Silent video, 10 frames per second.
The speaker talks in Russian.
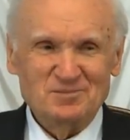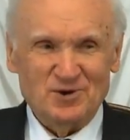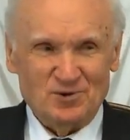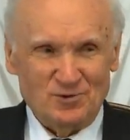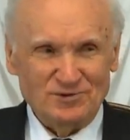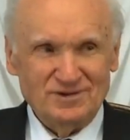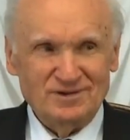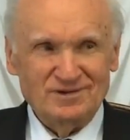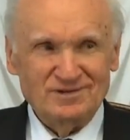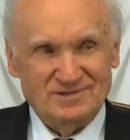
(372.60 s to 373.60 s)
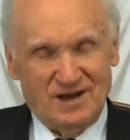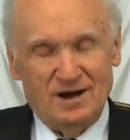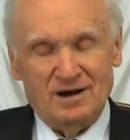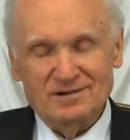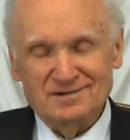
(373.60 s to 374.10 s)
Природа,
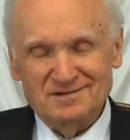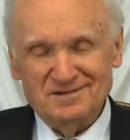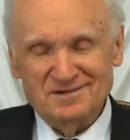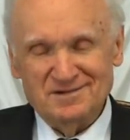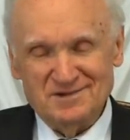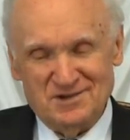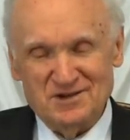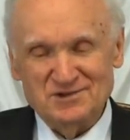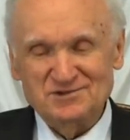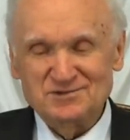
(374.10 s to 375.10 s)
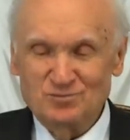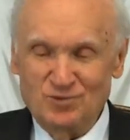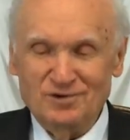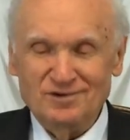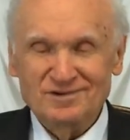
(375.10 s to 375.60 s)
да, есть
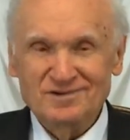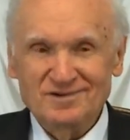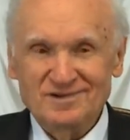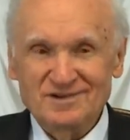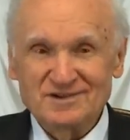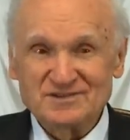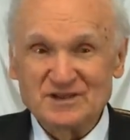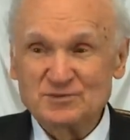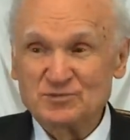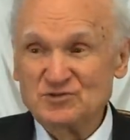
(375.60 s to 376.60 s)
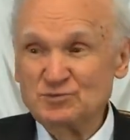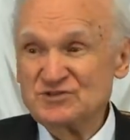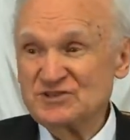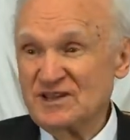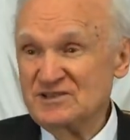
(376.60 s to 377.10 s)
Бог. Кстати, почему
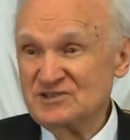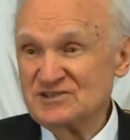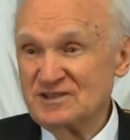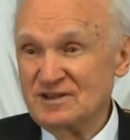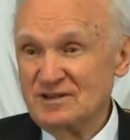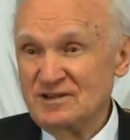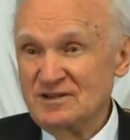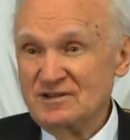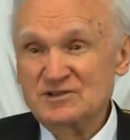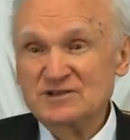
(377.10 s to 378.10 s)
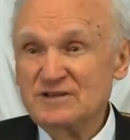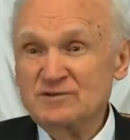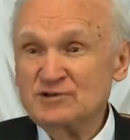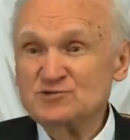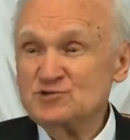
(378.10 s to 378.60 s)
сатанисты
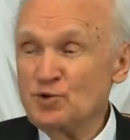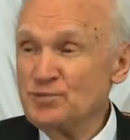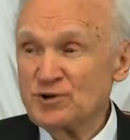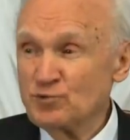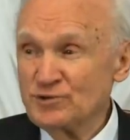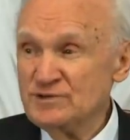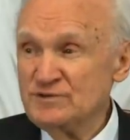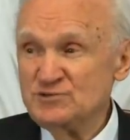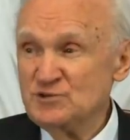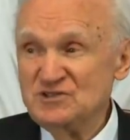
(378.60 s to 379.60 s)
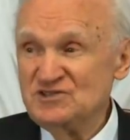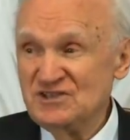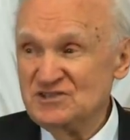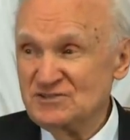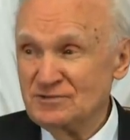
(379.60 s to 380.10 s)
ненавидят все природное и все
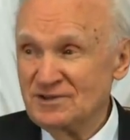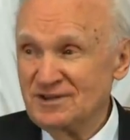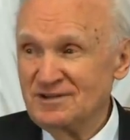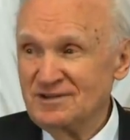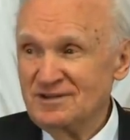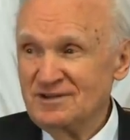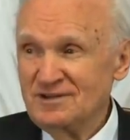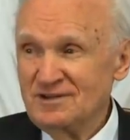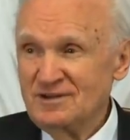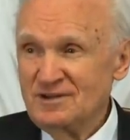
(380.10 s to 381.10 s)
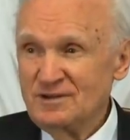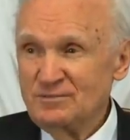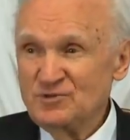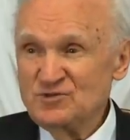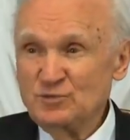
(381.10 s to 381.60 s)
естественное?
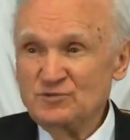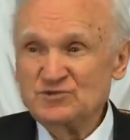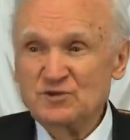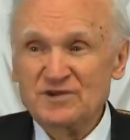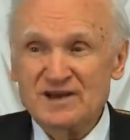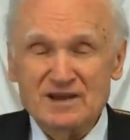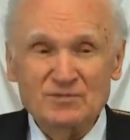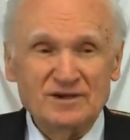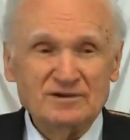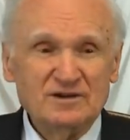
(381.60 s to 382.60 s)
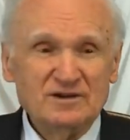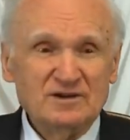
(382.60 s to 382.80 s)
Почему все время